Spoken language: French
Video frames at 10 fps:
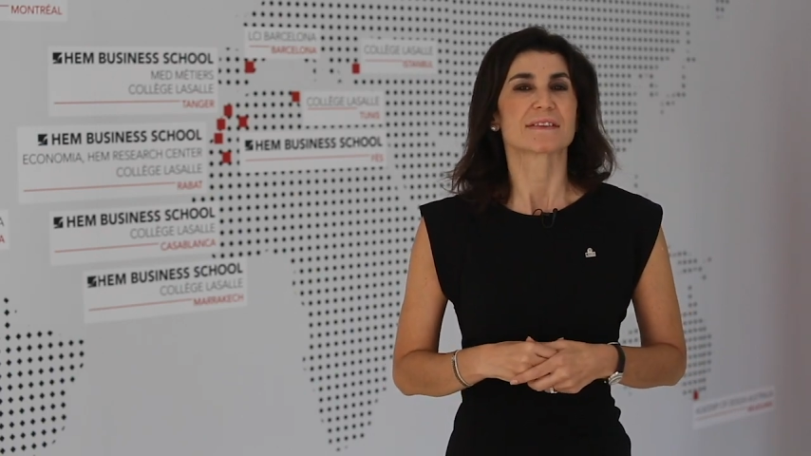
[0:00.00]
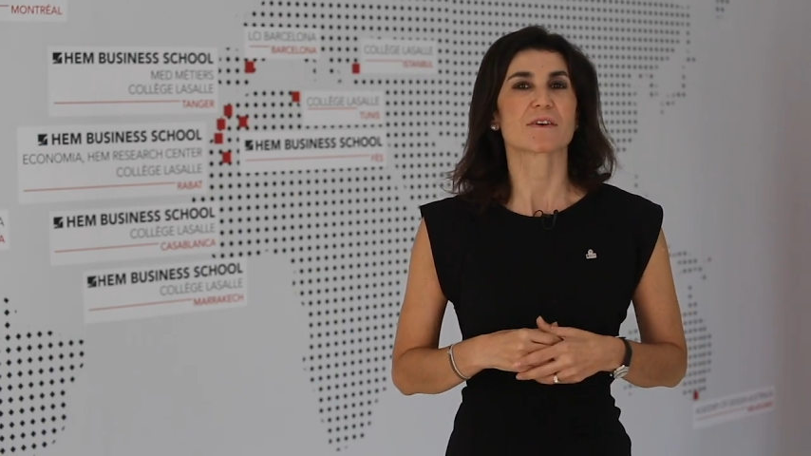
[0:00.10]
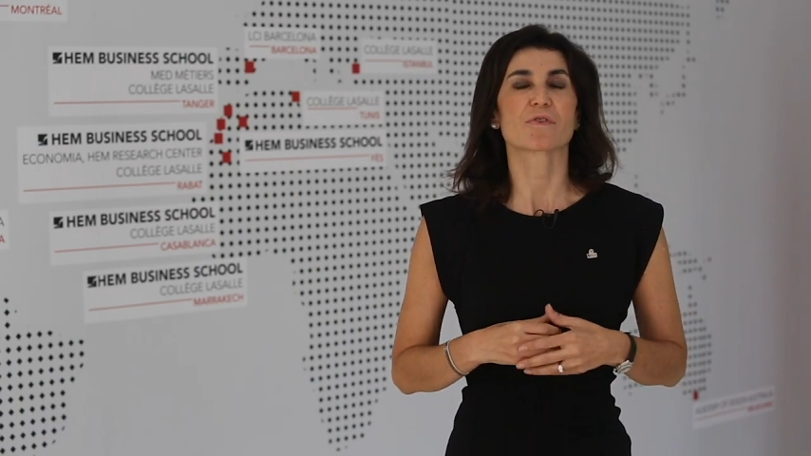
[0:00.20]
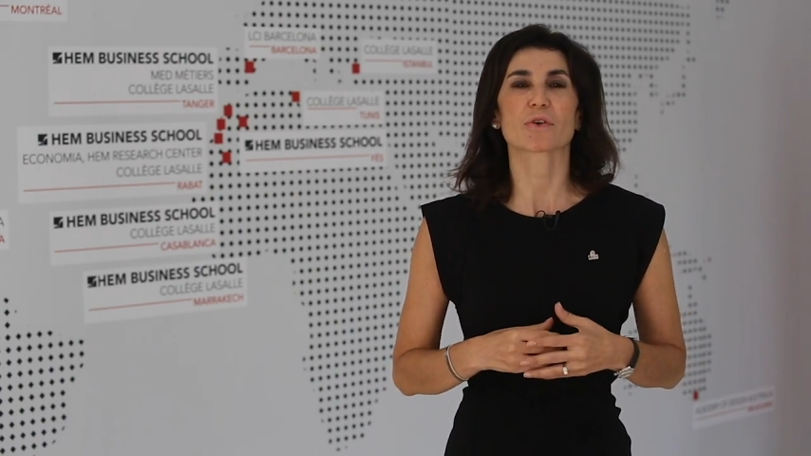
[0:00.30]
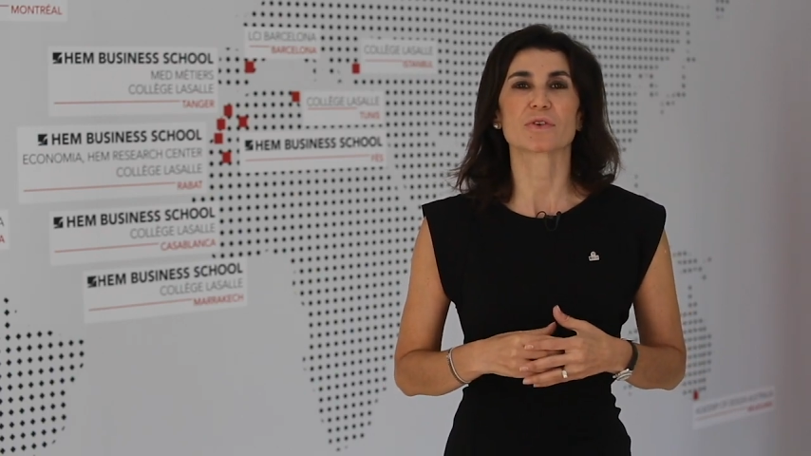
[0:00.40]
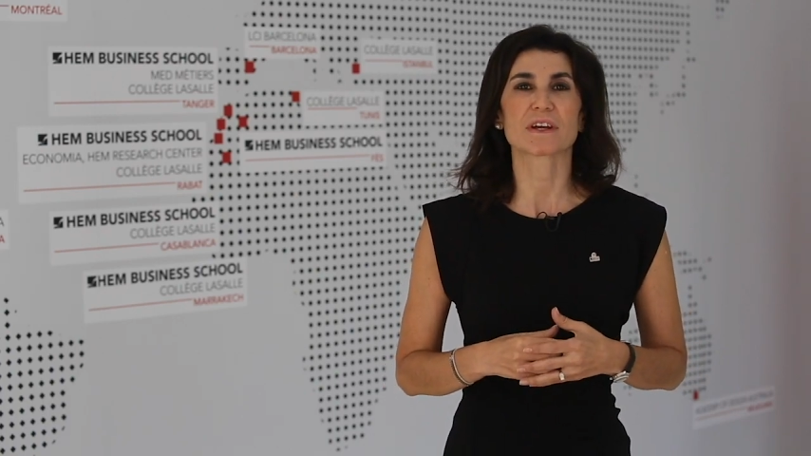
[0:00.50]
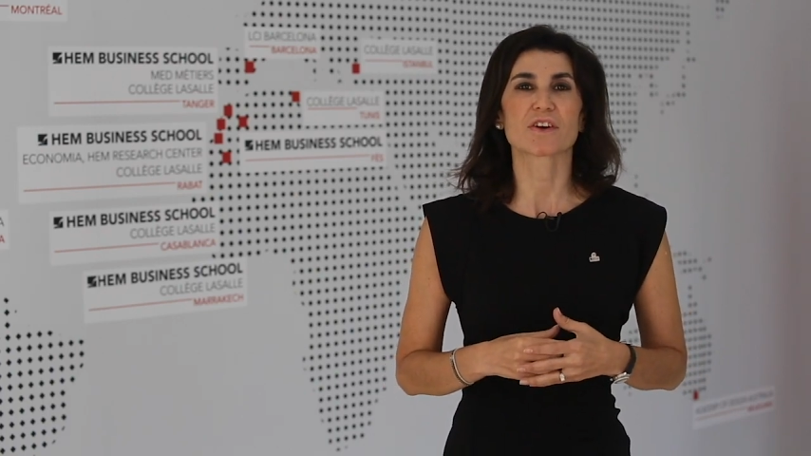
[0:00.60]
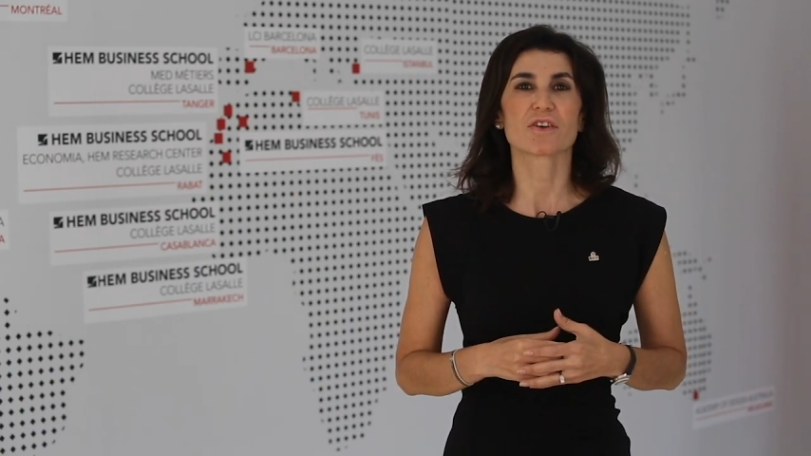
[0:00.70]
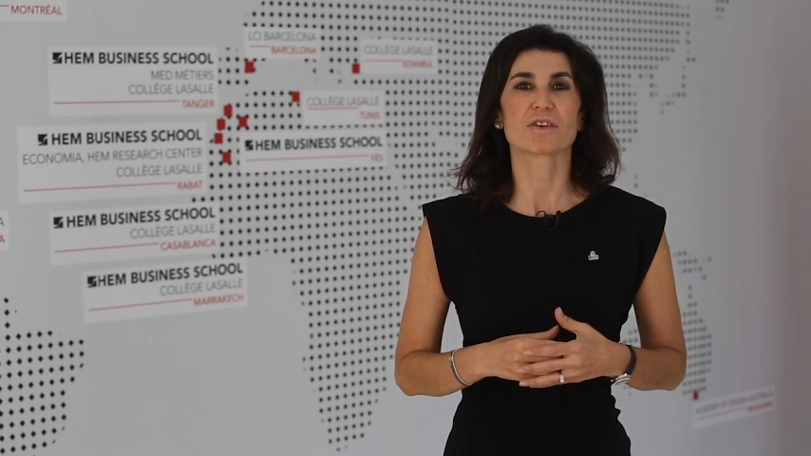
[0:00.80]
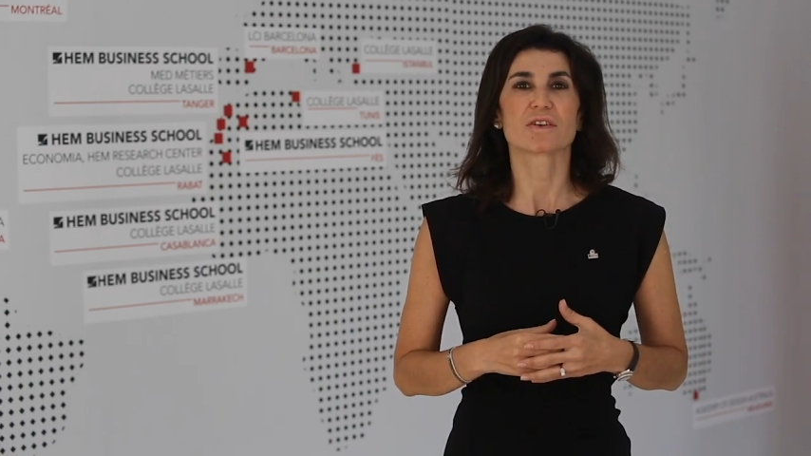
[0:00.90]
d'avoir une
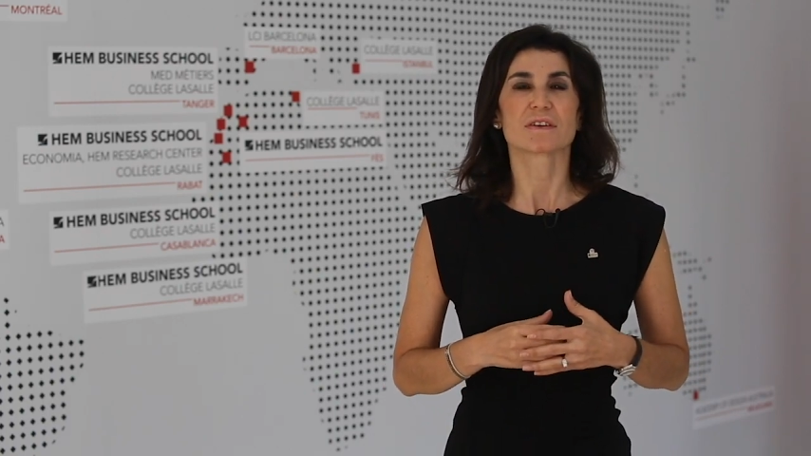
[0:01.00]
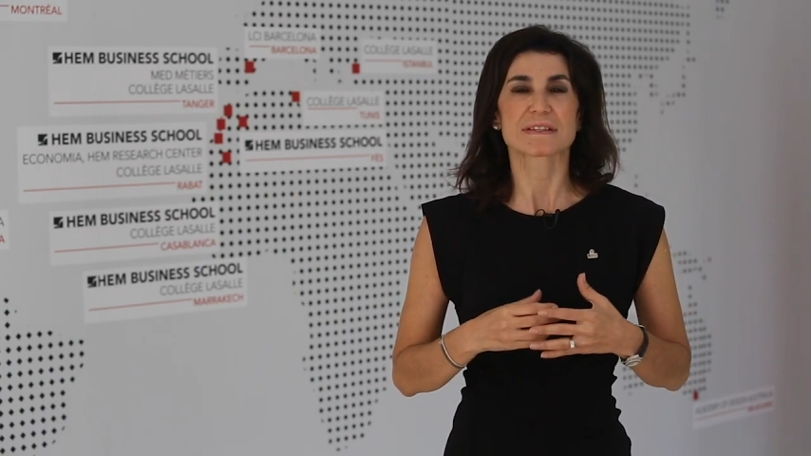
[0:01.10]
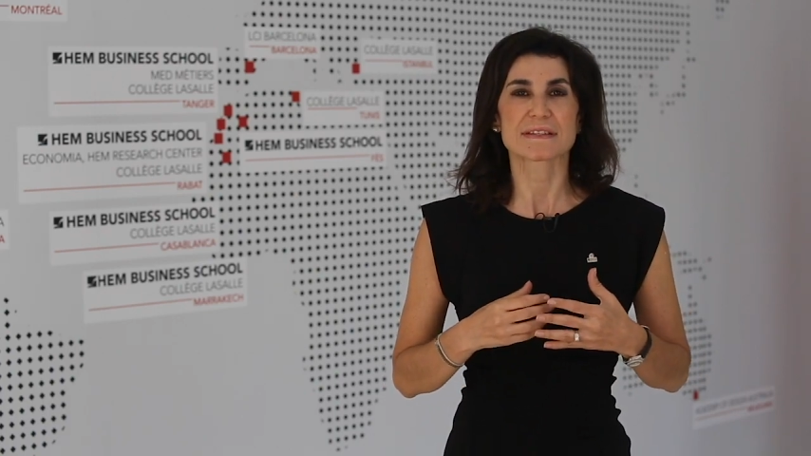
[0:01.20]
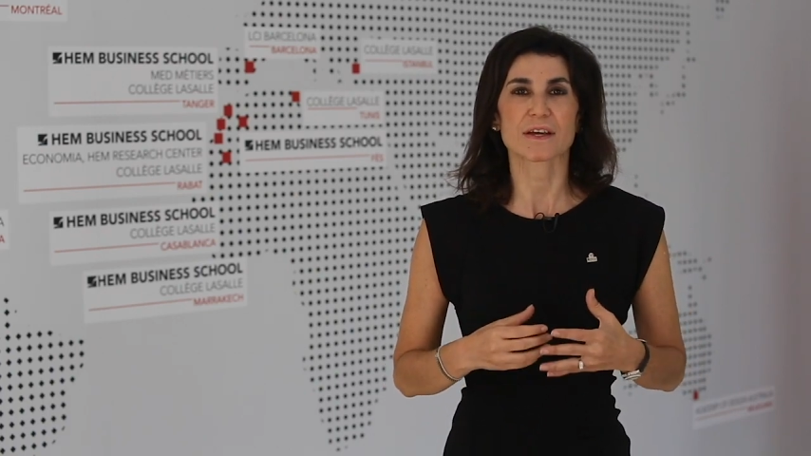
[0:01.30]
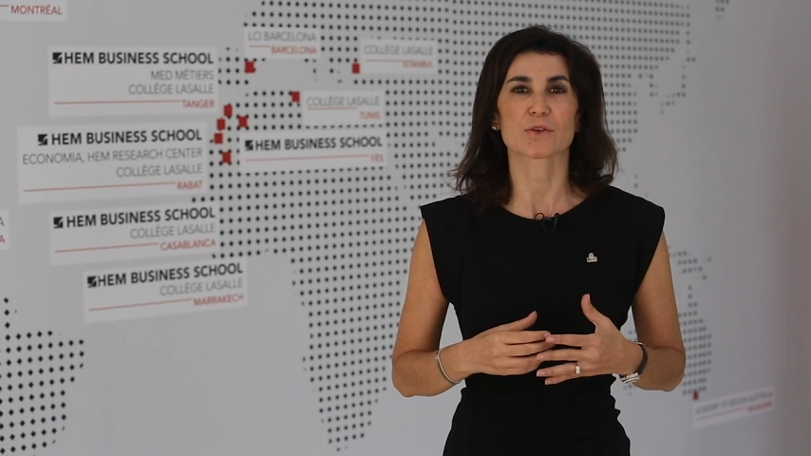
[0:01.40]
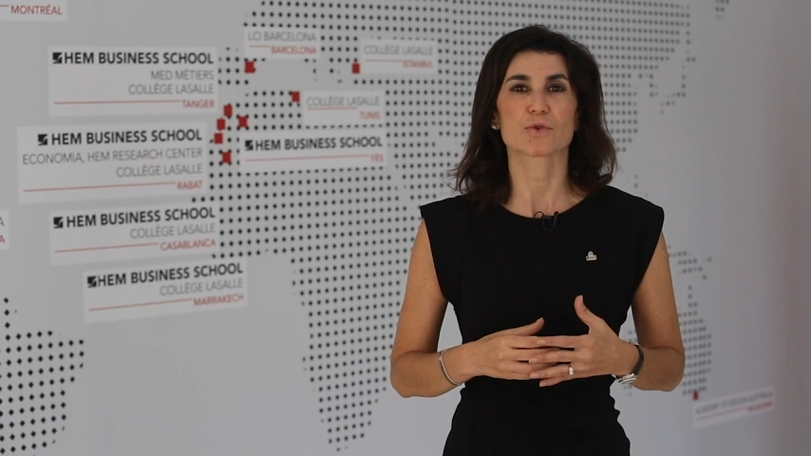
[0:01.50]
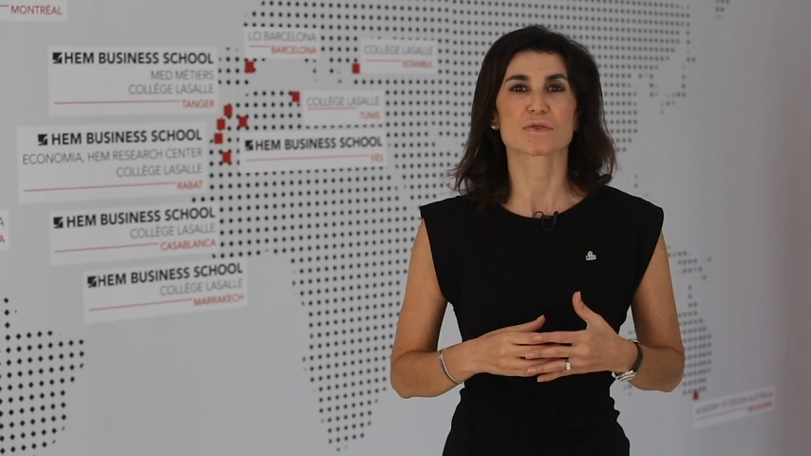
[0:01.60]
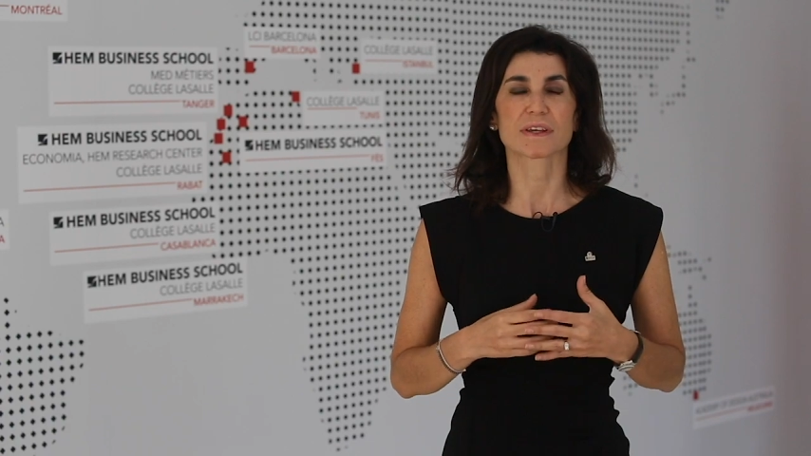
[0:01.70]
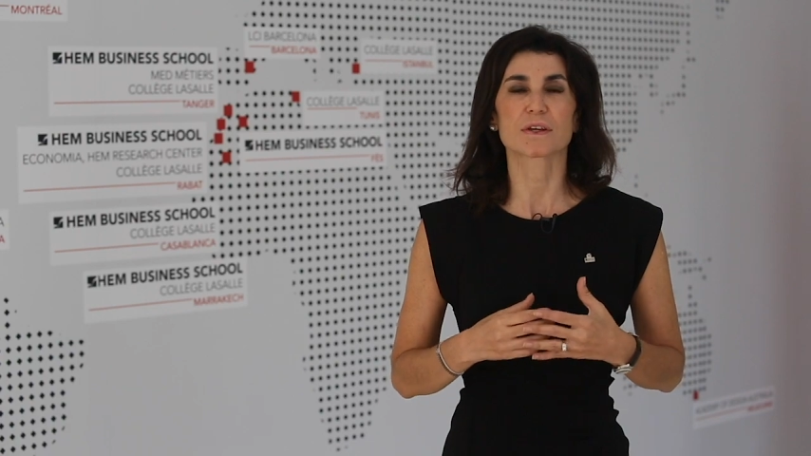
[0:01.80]
école sérieuse,